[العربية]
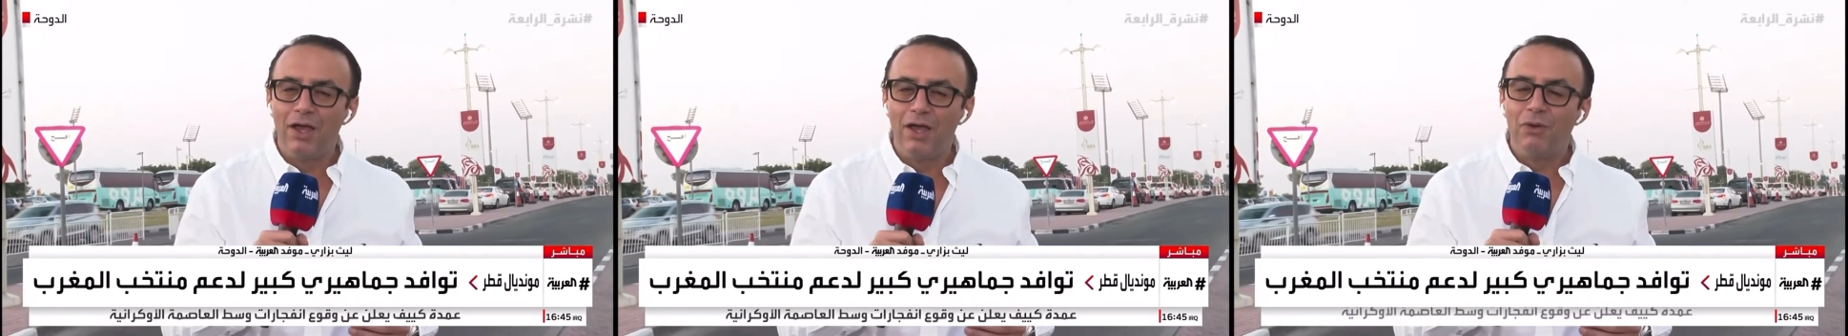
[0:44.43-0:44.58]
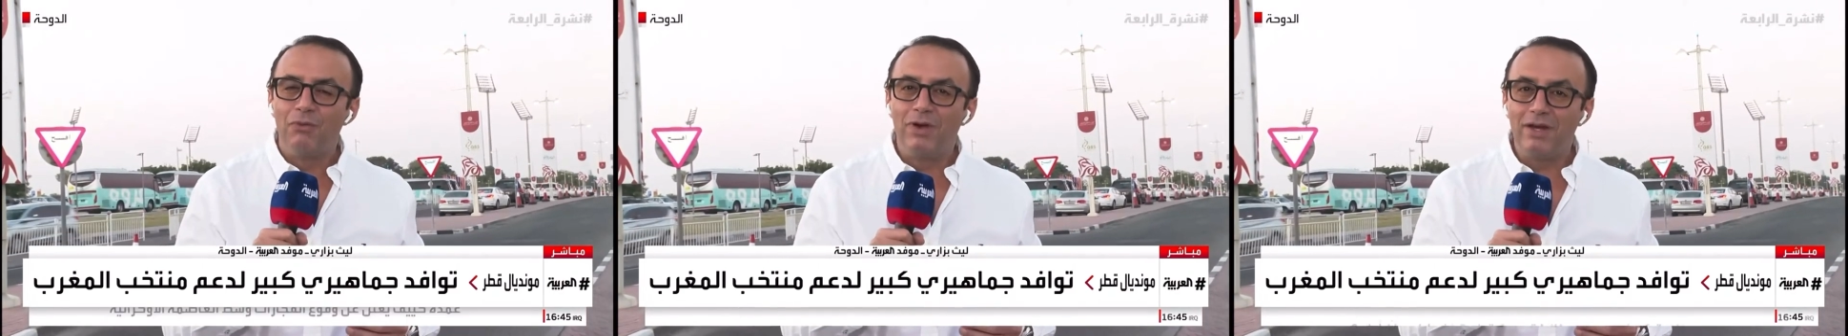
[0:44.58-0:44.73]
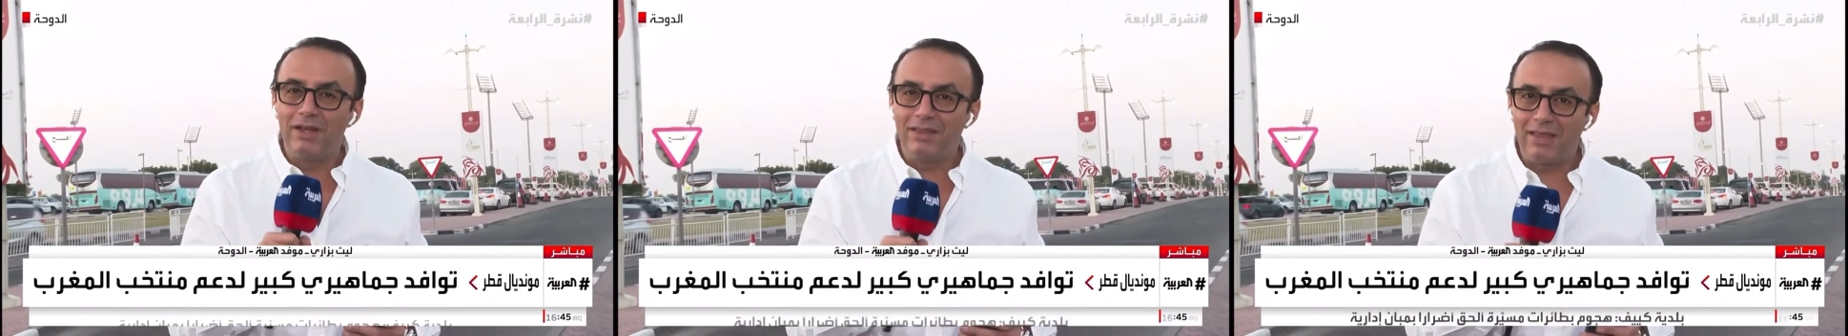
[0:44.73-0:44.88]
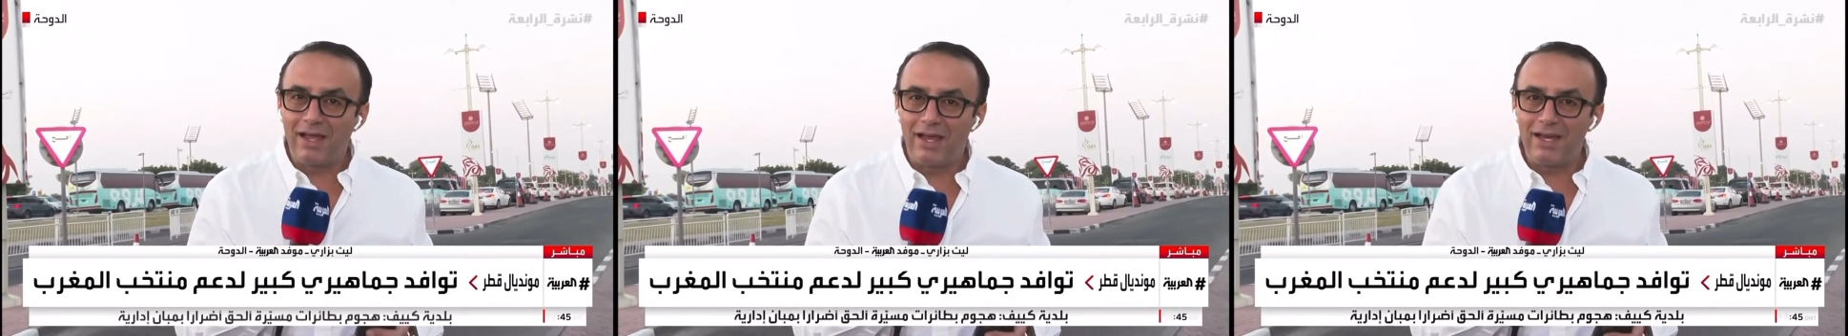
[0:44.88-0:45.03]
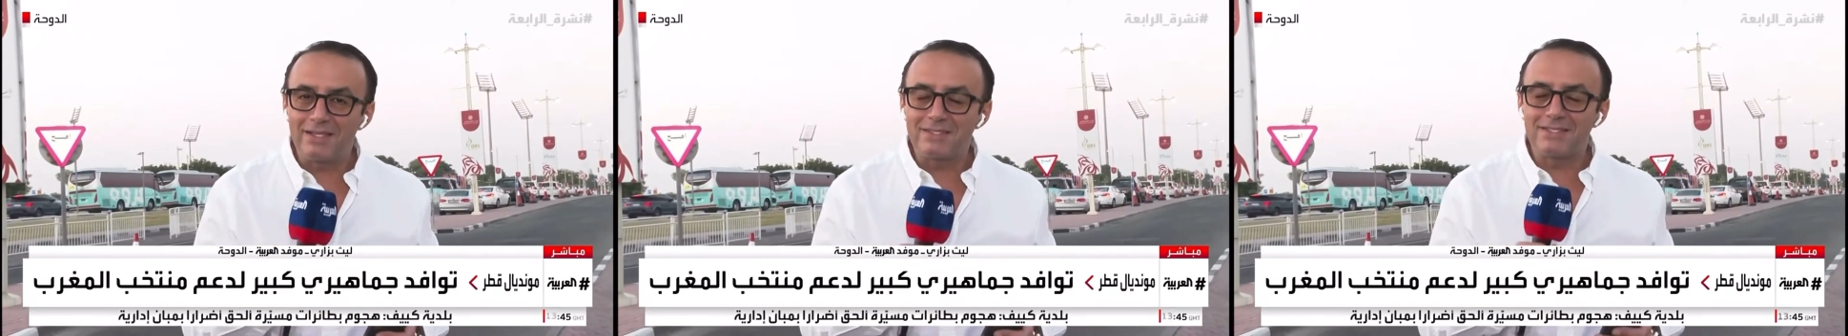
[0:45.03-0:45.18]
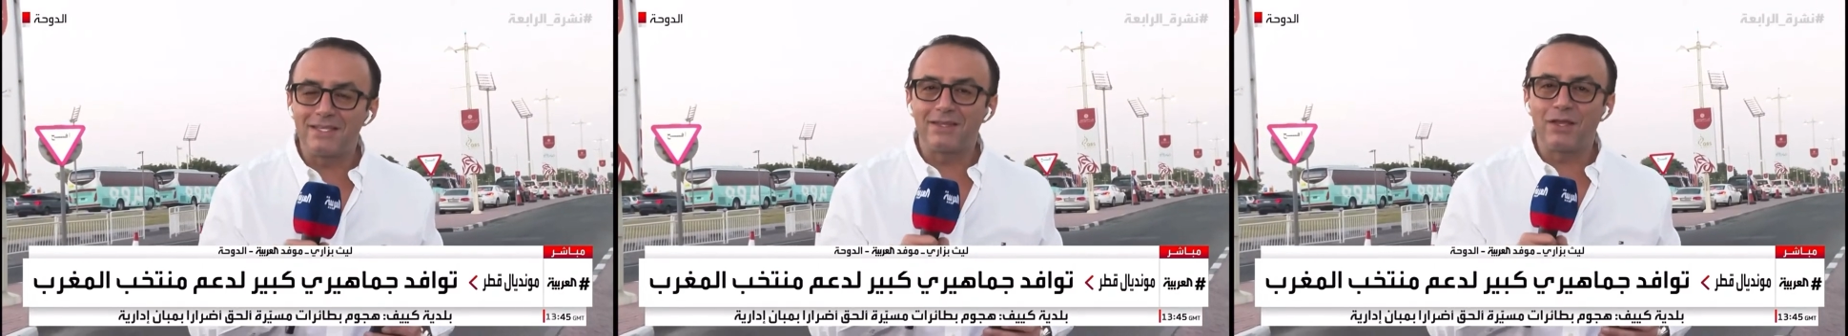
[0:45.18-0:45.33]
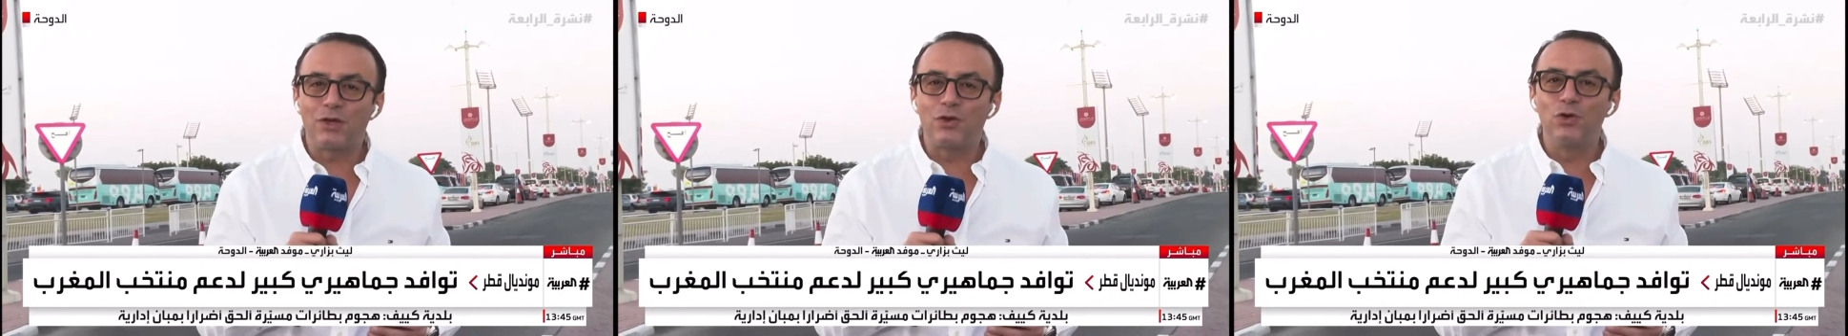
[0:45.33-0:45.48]
ولذلك
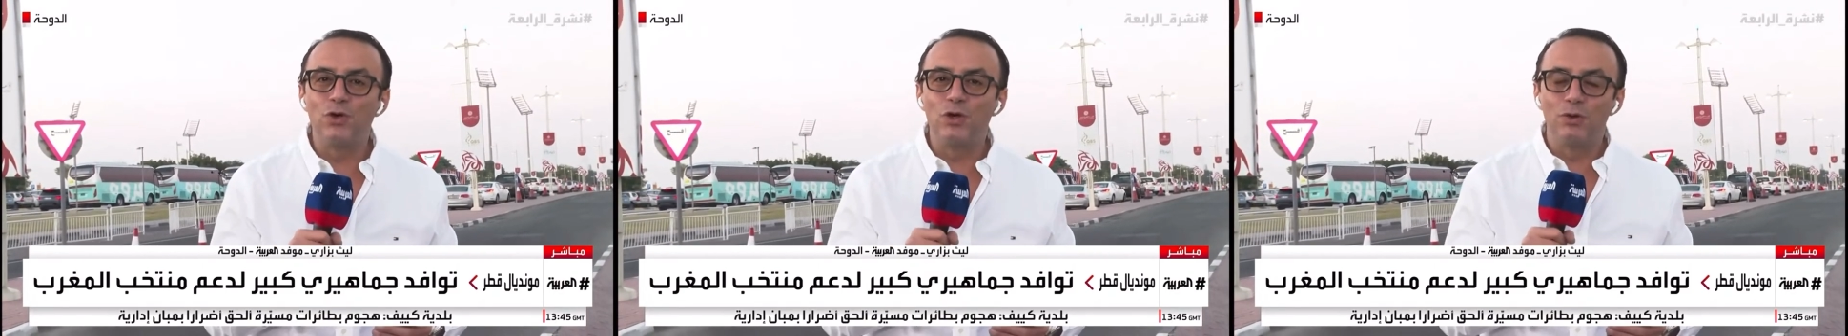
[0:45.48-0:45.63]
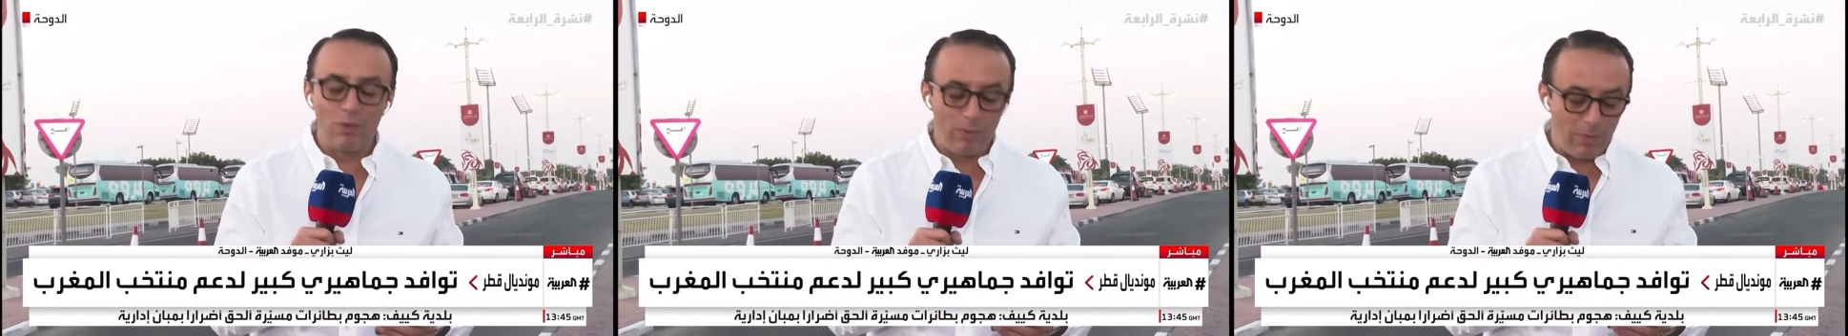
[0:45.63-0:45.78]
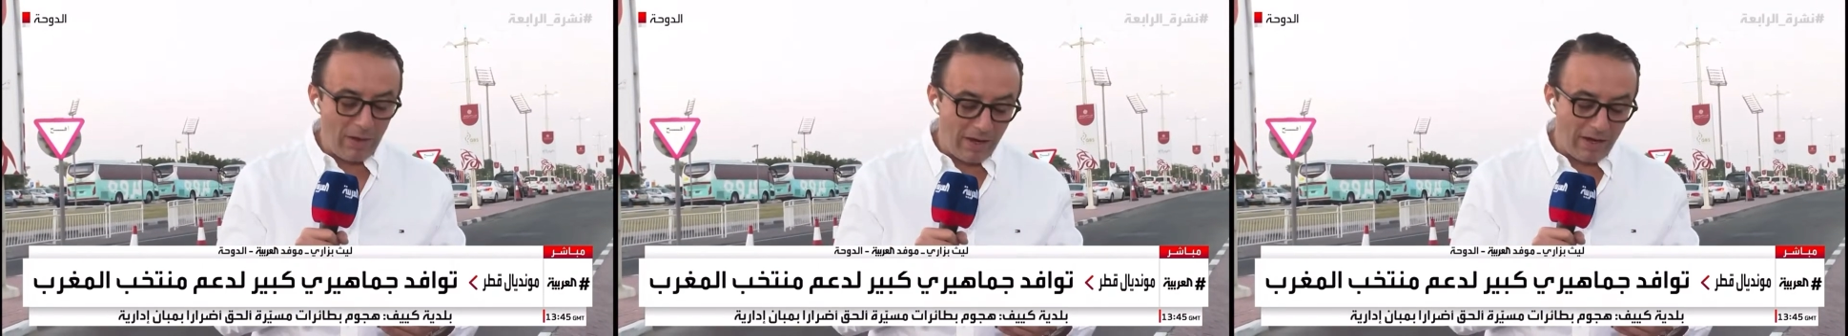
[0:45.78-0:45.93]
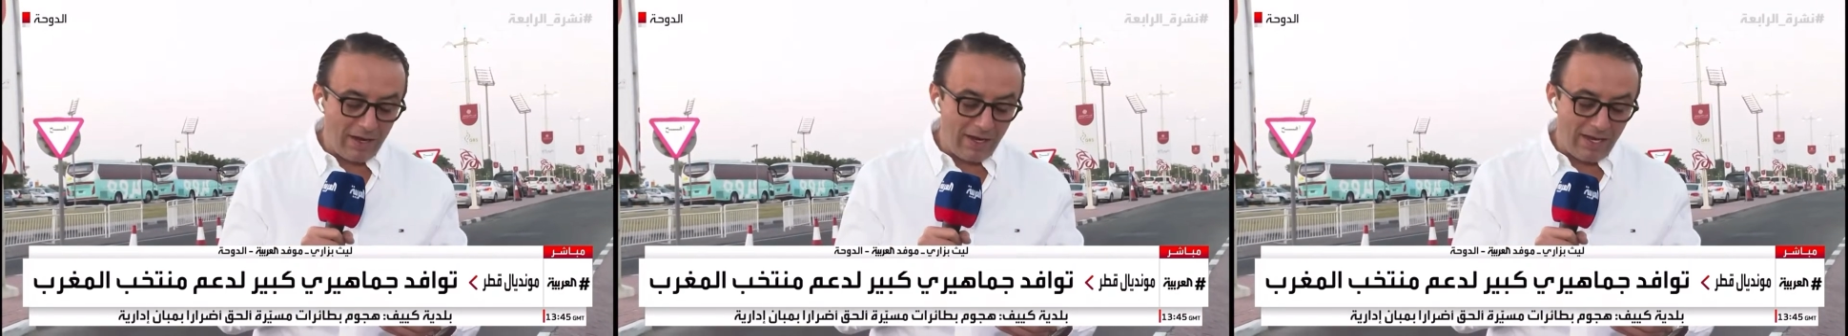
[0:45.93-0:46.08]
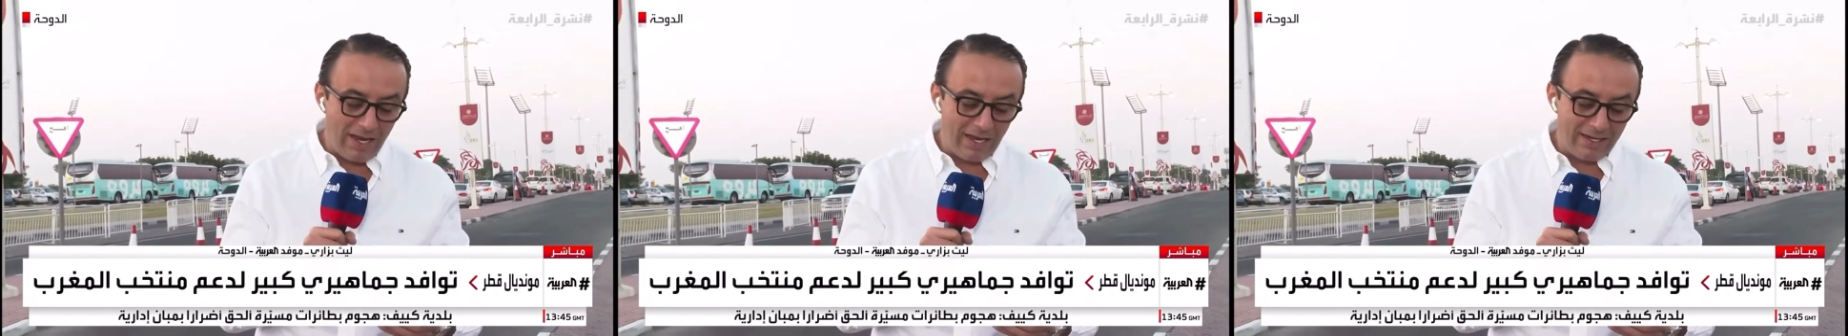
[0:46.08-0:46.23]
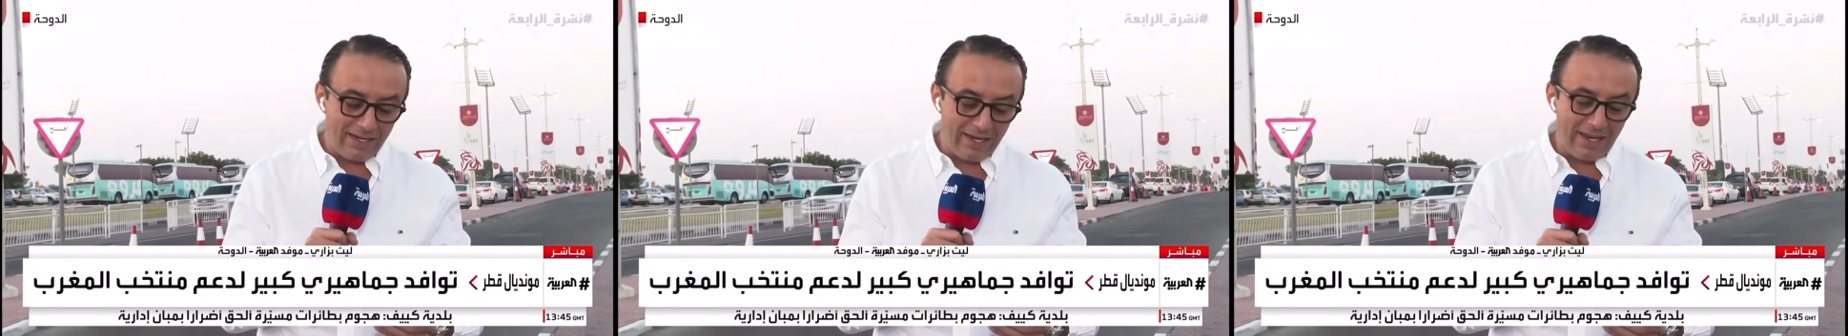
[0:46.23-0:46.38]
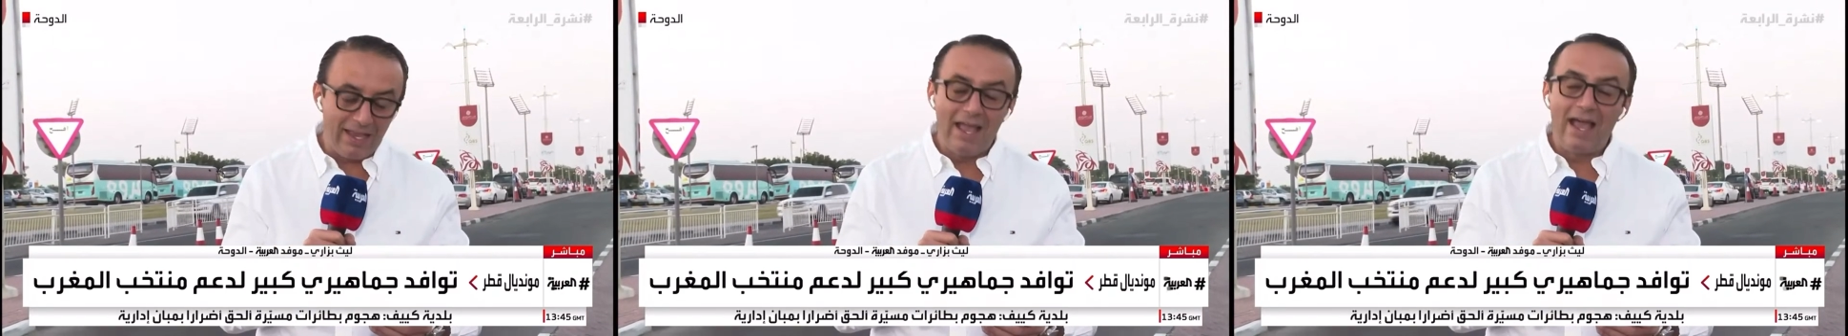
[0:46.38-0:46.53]
ستكون المباراة
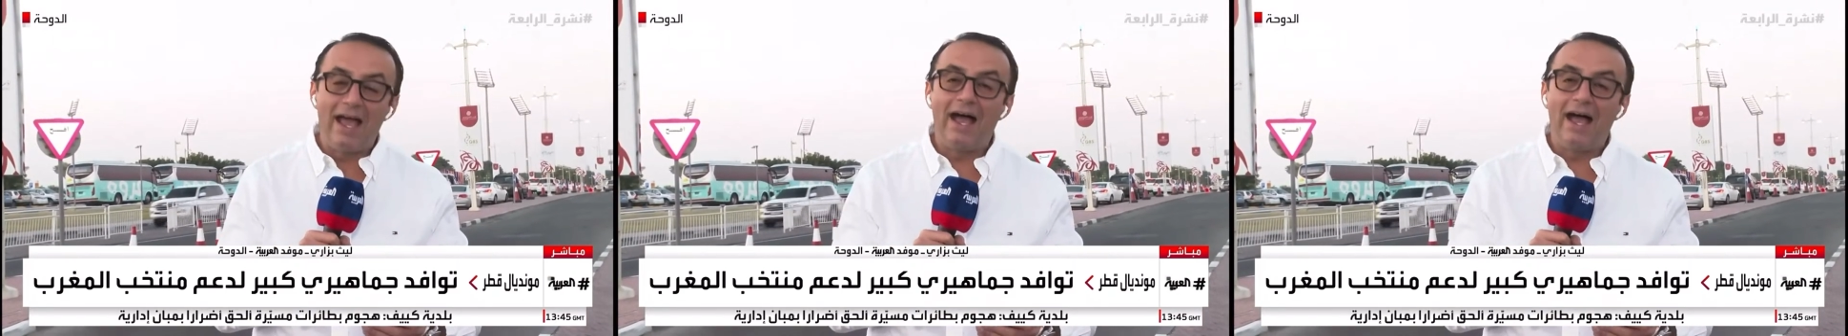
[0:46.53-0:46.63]
يعني